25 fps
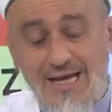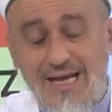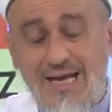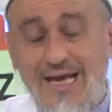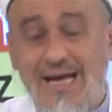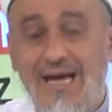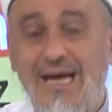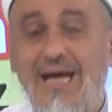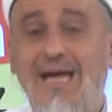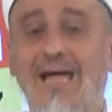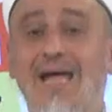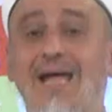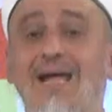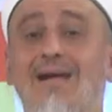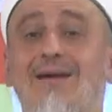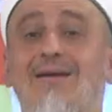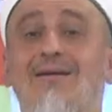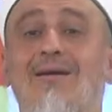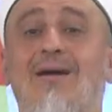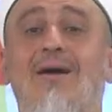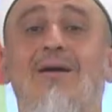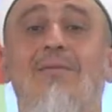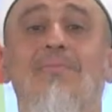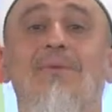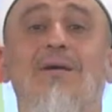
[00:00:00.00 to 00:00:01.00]
Eğer
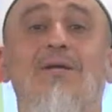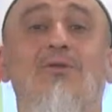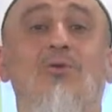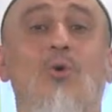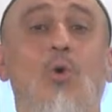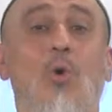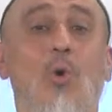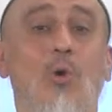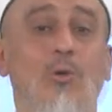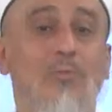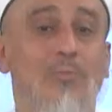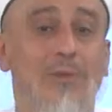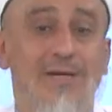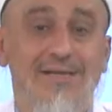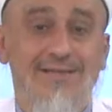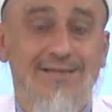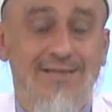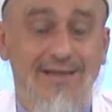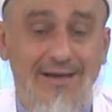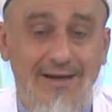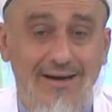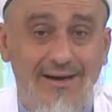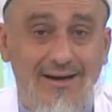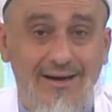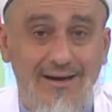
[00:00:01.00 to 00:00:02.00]
rağbet
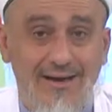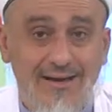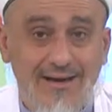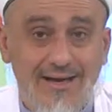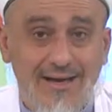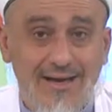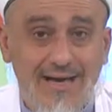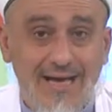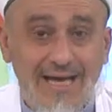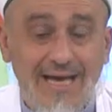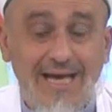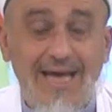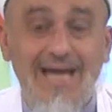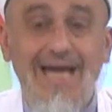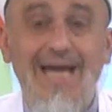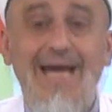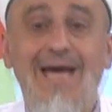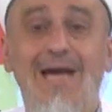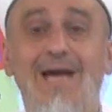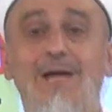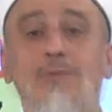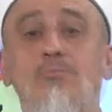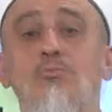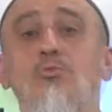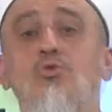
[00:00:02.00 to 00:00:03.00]
olmasa,
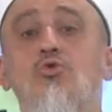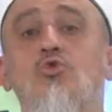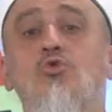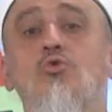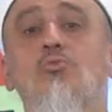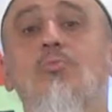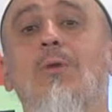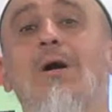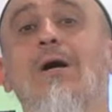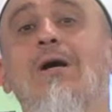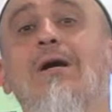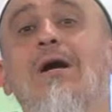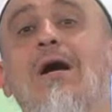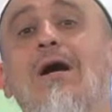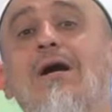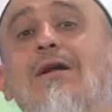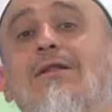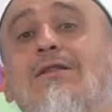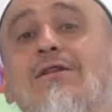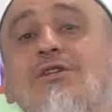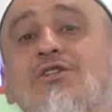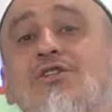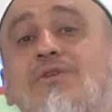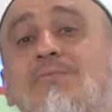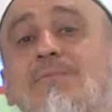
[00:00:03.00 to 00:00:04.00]
eğer Müslüman
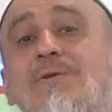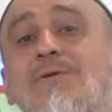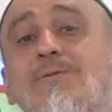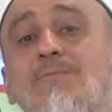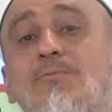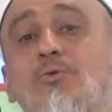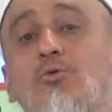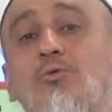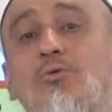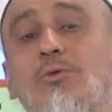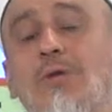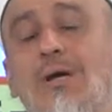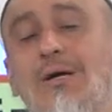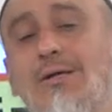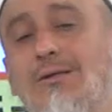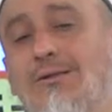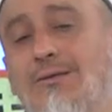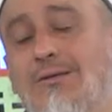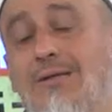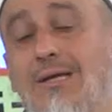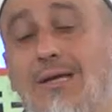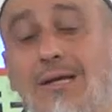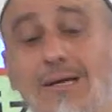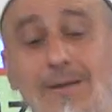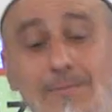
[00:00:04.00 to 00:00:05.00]
kardeşimiz bundan
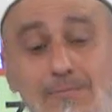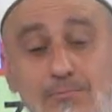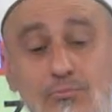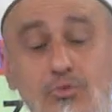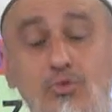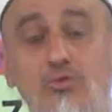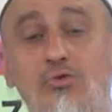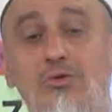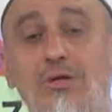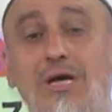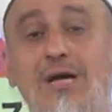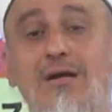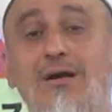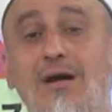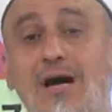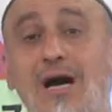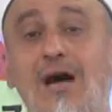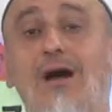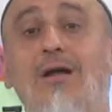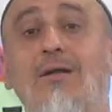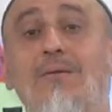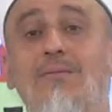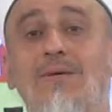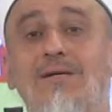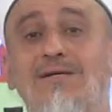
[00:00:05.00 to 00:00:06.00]
bundan
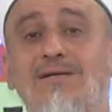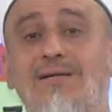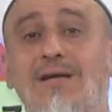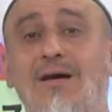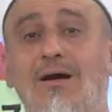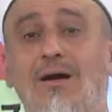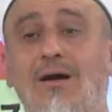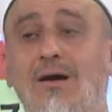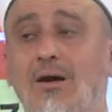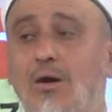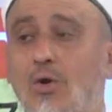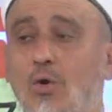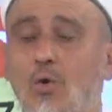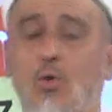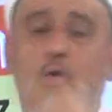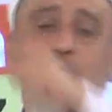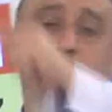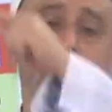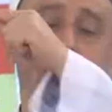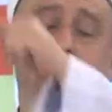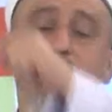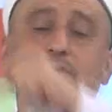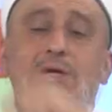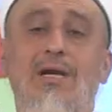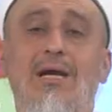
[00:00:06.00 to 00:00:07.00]
almasa
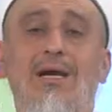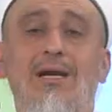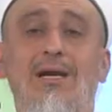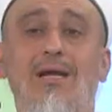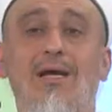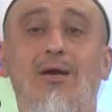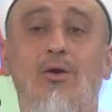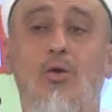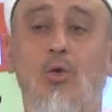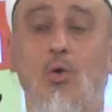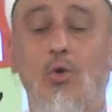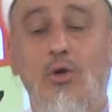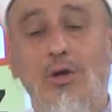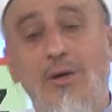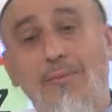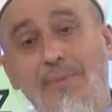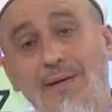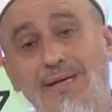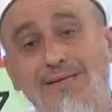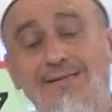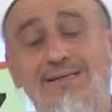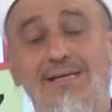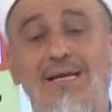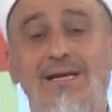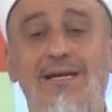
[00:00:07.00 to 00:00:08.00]
otur yerler, ona
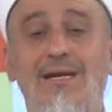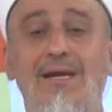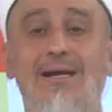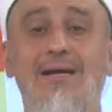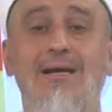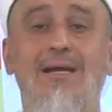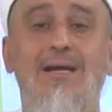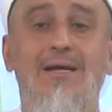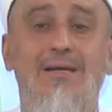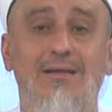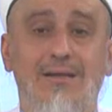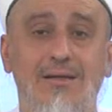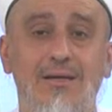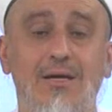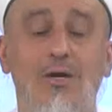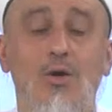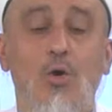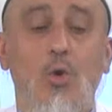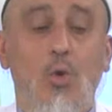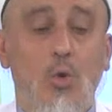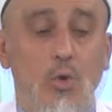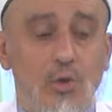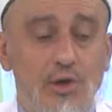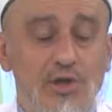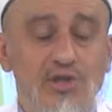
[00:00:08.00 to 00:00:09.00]
benzer yerler
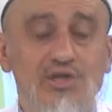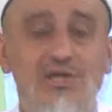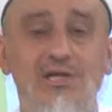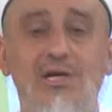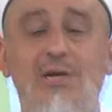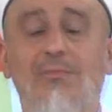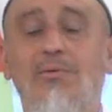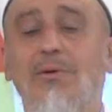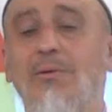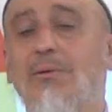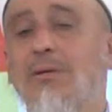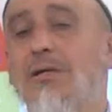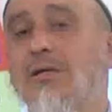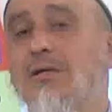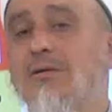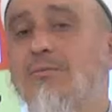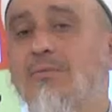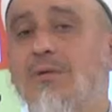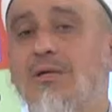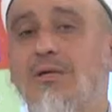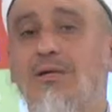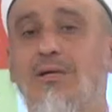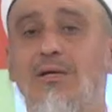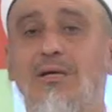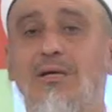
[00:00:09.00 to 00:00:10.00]
o işi yapabilir
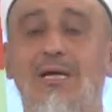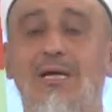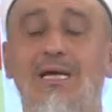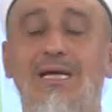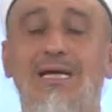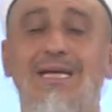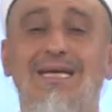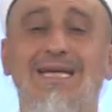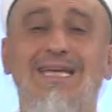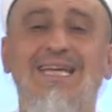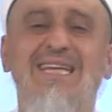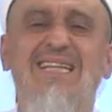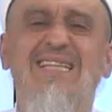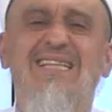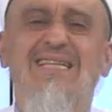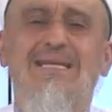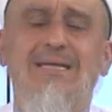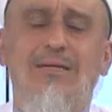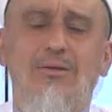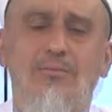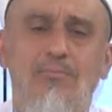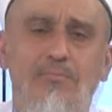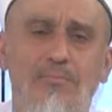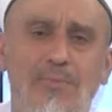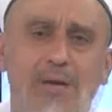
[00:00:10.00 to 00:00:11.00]
mi? İn,
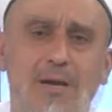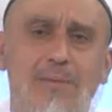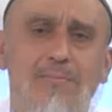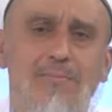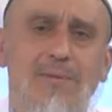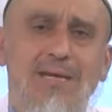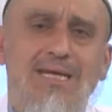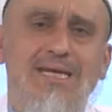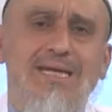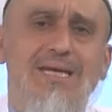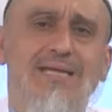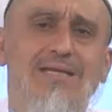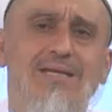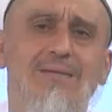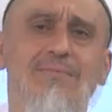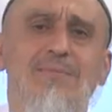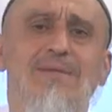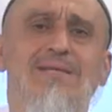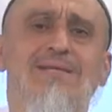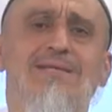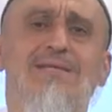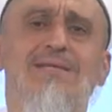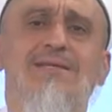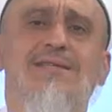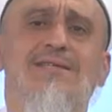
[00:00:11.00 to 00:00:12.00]

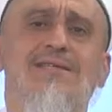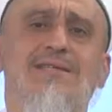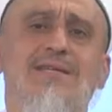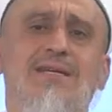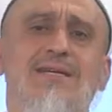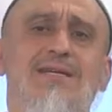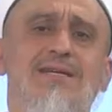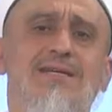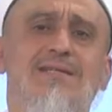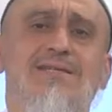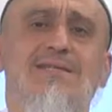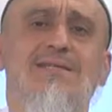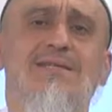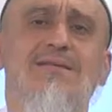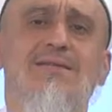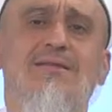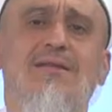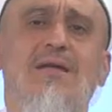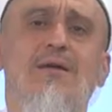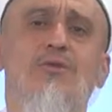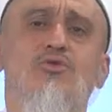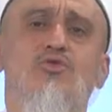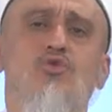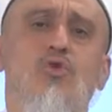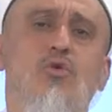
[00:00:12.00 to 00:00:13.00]
memleketimizin
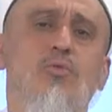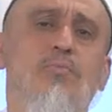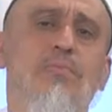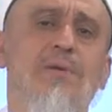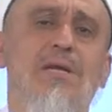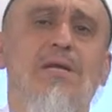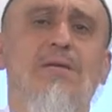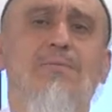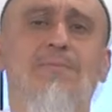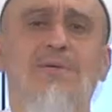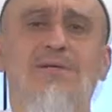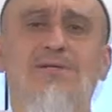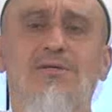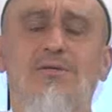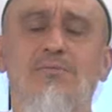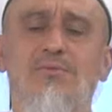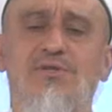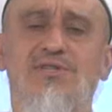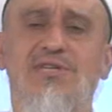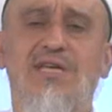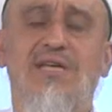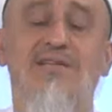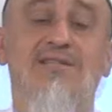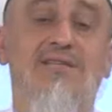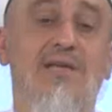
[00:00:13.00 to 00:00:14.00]
sayısından çok bilet basılmış.
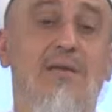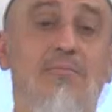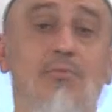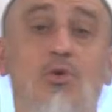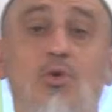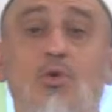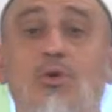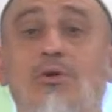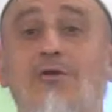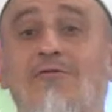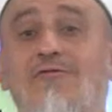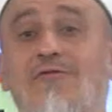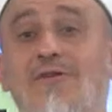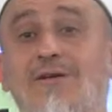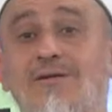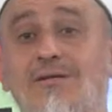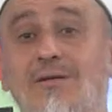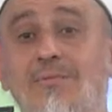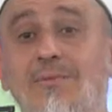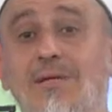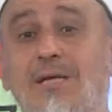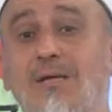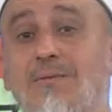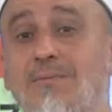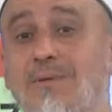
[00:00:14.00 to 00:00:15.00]
80 milyondan fazla
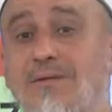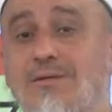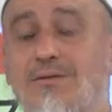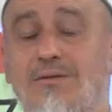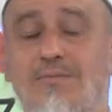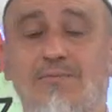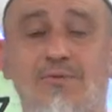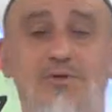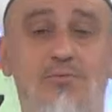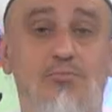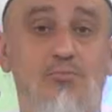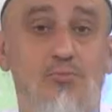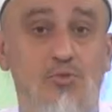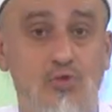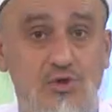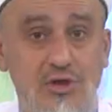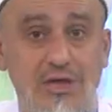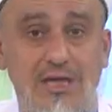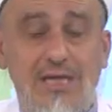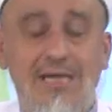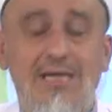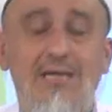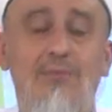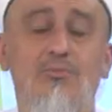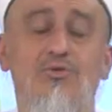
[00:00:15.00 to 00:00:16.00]
bilet basılmış. Bu sene
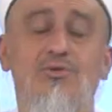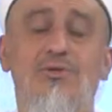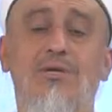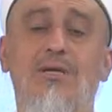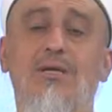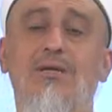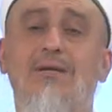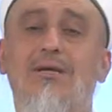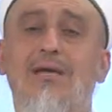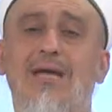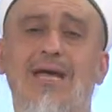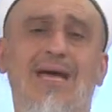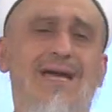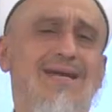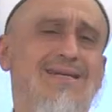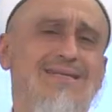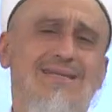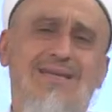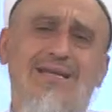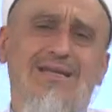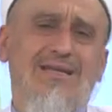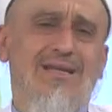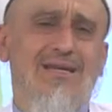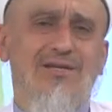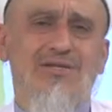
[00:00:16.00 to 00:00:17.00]
yine bu sene. Her
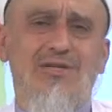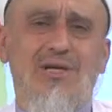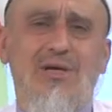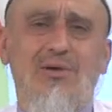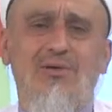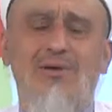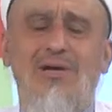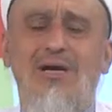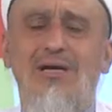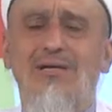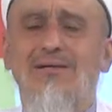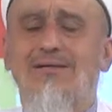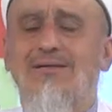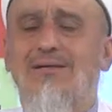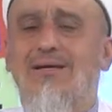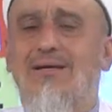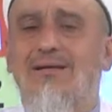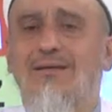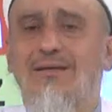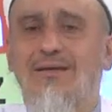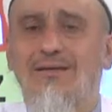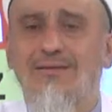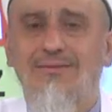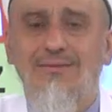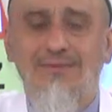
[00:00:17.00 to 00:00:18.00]
sene aşağı yukarı aynı zaten.
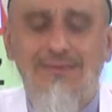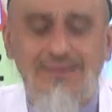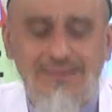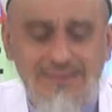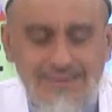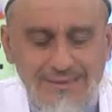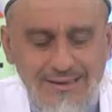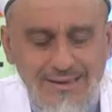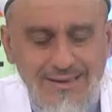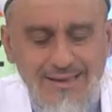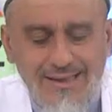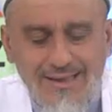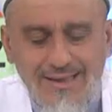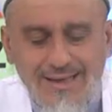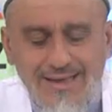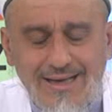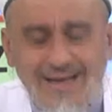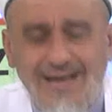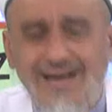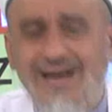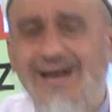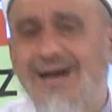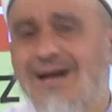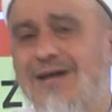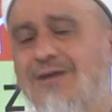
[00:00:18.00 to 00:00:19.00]

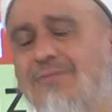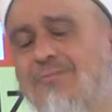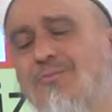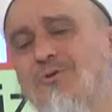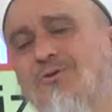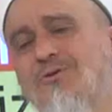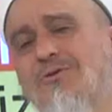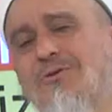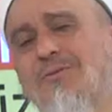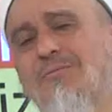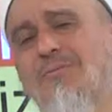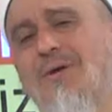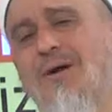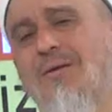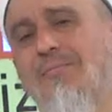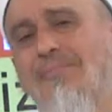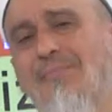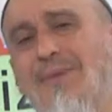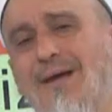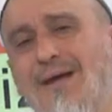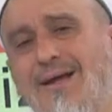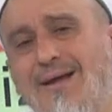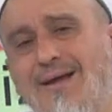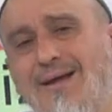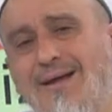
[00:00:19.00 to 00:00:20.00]
Ah Müslüman
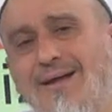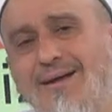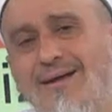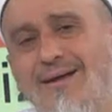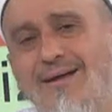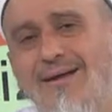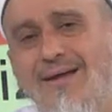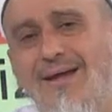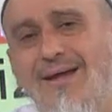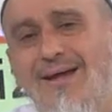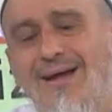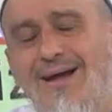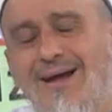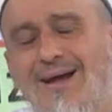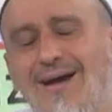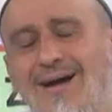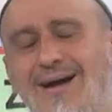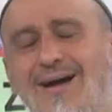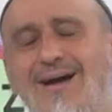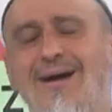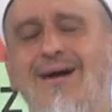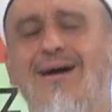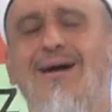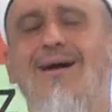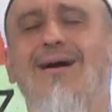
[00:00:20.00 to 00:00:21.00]
be.
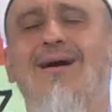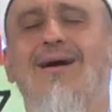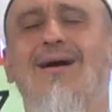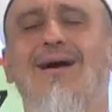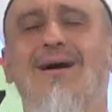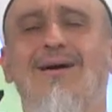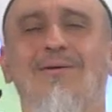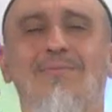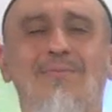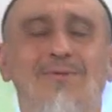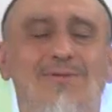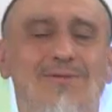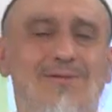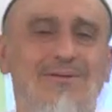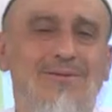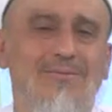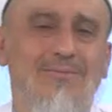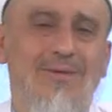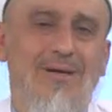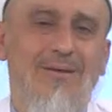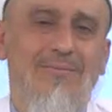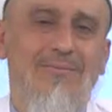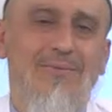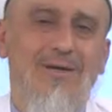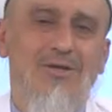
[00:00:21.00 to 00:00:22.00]
Ah
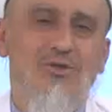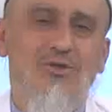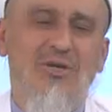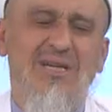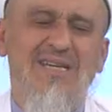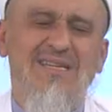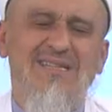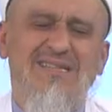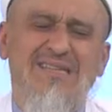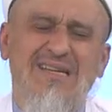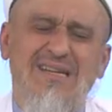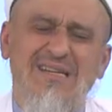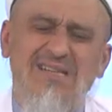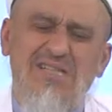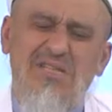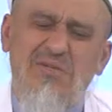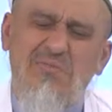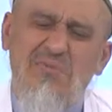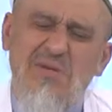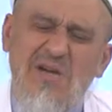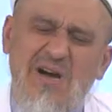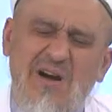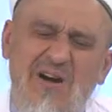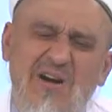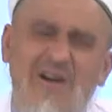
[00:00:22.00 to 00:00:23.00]
Müslüman be. Şöyle insan içi bir
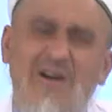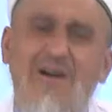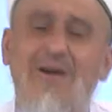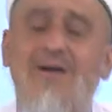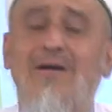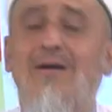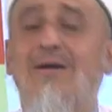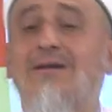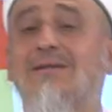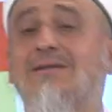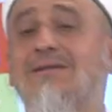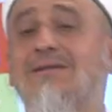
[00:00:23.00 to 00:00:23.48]
ah